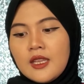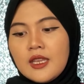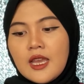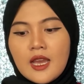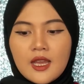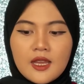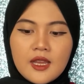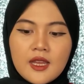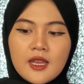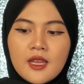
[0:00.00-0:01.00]
dia
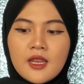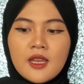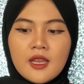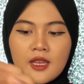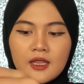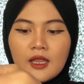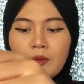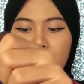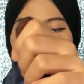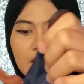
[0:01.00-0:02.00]

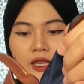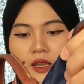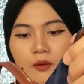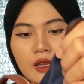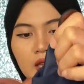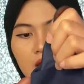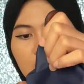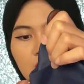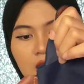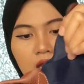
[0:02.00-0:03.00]
tampilannya kayak begini